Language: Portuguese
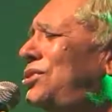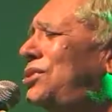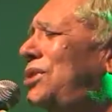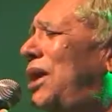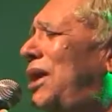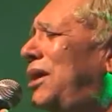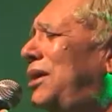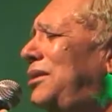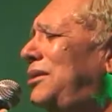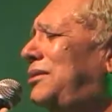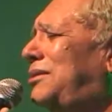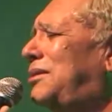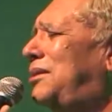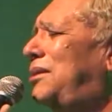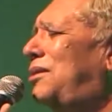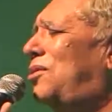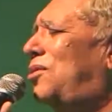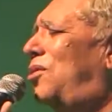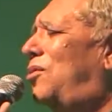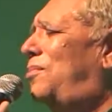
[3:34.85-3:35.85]
o
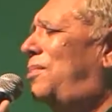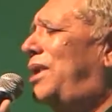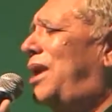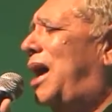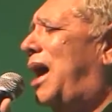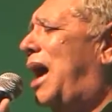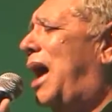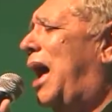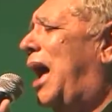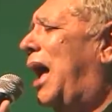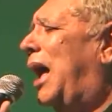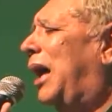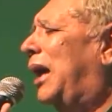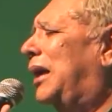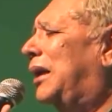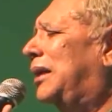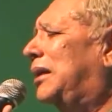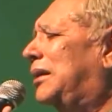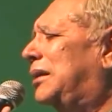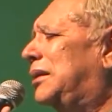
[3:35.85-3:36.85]
motivo de toda essa
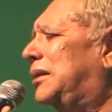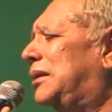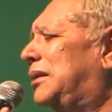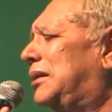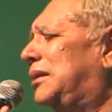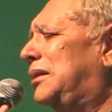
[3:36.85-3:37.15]
movimentação